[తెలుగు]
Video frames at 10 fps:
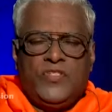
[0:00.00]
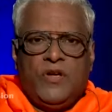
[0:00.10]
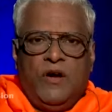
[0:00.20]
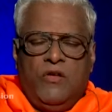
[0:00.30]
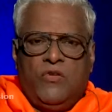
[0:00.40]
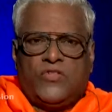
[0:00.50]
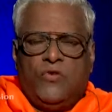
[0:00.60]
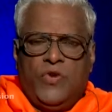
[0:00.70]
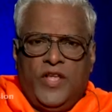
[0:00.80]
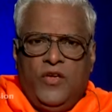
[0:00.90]
మంచి
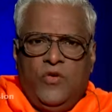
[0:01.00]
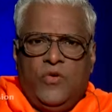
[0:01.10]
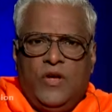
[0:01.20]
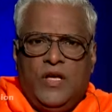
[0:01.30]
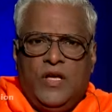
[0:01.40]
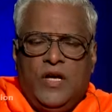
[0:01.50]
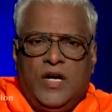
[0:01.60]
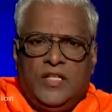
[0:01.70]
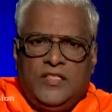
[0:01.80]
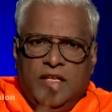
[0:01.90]
ఆలోచనలు ఉన్నాయో
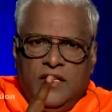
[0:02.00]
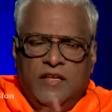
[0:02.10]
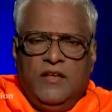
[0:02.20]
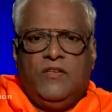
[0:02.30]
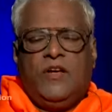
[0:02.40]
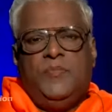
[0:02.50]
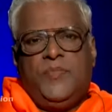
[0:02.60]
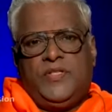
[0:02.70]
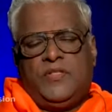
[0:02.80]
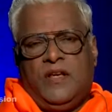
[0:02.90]
అతనికి నేను
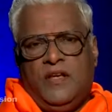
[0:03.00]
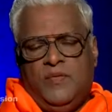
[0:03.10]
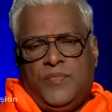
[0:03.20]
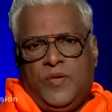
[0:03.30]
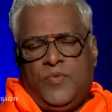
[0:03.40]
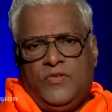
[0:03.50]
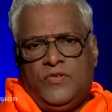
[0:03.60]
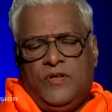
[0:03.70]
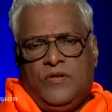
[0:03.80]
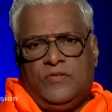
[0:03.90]
కనిపిస్తానని ప్రభు
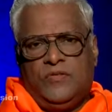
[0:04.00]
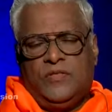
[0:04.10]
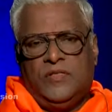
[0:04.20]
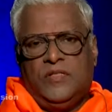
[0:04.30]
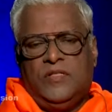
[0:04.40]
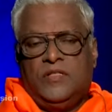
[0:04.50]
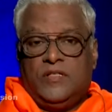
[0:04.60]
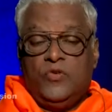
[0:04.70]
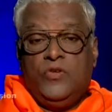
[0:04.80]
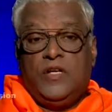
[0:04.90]
అంటున్నాడు
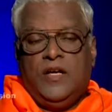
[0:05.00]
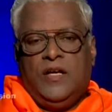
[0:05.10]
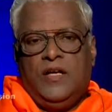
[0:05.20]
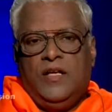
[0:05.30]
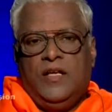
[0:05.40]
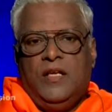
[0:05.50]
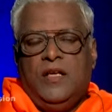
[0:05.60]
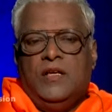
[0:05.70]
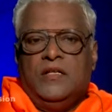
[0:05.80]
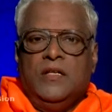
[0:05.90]
కనుక
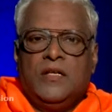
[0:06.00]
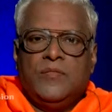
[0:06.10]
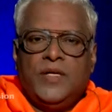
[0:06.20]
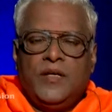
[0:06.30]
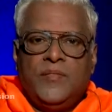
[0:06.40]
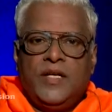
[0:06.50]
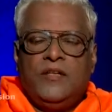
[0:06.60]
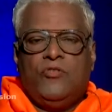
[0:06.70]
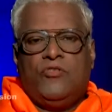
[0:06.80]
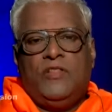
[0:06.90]

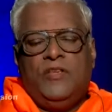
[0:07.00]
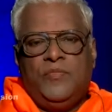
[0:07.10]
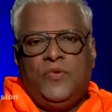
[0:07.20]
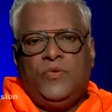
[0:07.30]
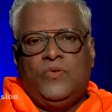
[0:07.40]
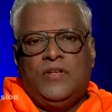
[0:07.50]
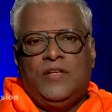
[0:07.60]
నిర్మలమైన హృదయము